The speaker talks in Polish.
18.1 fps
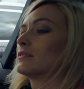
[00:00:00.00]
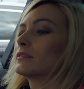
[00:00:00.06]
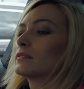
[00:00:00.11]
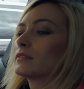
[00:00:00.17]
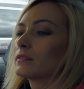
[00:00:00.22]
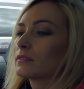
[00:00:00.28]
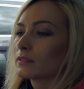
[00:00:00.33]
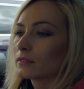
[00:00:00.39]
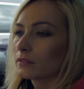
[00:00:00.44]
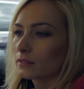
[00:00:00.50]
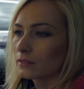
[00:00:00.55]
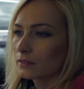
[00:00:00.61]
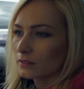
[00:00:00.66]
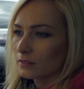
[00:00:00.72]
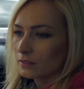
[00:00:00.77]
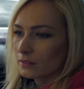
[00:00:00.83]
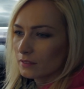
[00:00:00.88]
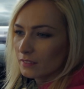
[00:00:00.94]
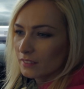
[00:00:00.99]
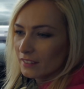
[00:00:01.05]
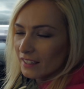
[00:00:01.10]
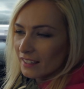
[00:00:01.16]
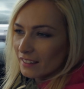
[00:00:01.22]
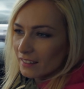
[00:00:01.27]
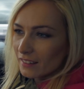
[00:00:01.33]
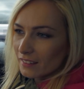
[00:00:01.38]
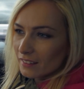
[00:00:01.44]
No, białe jest fajne,
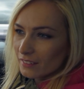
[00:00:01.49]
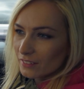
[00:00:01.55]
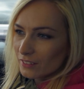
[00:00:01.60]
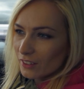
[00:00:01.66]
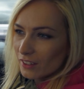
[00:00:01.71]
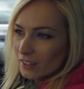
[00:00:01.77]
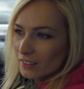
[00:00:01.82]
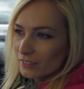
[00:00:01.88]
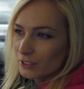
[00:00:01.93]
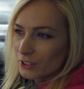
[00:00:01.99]
prawda? No,